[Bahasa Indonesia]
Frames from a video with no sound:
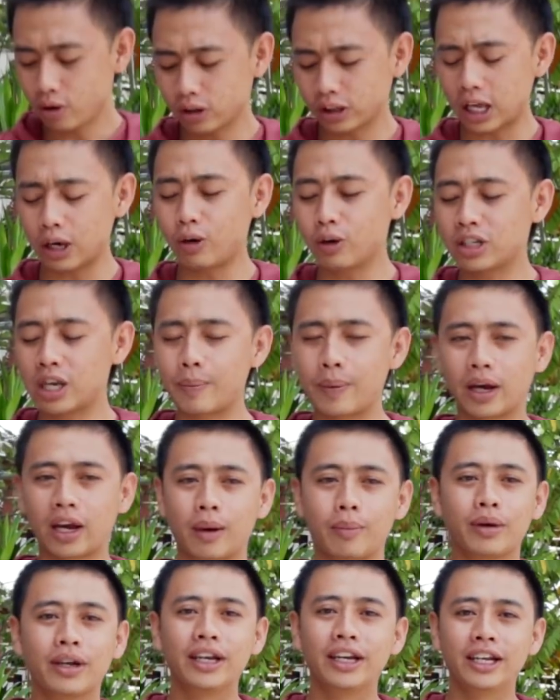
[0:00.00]
otak kok sampai
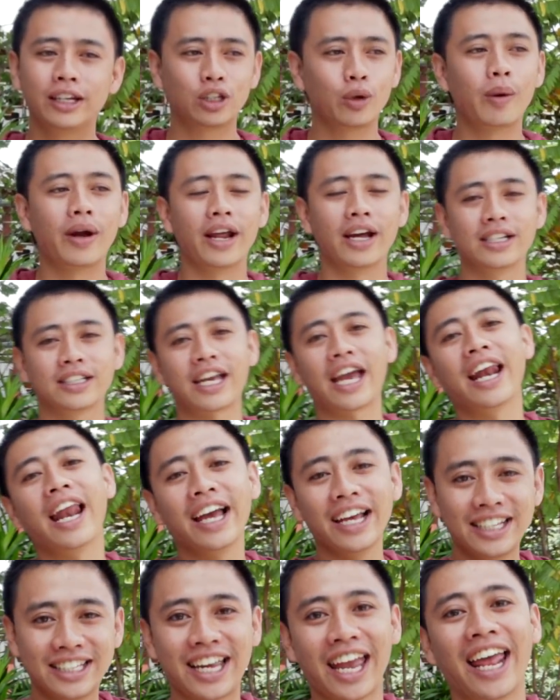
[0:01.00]
kayak begini. Coba dah sekali
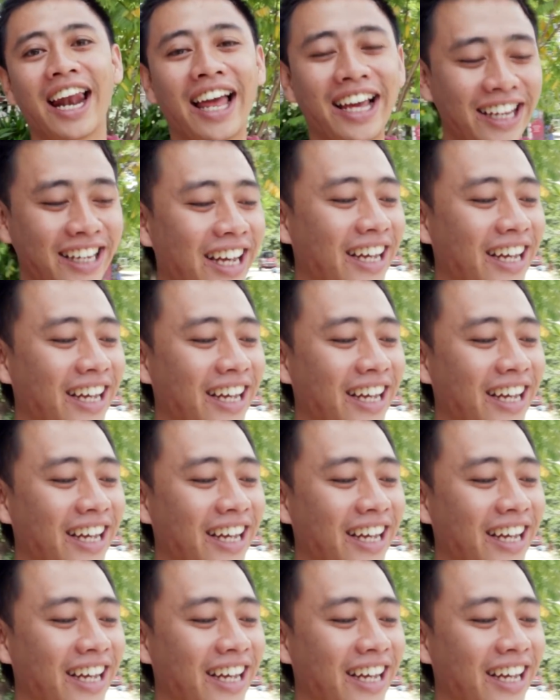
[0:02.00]
lagi sekali lagi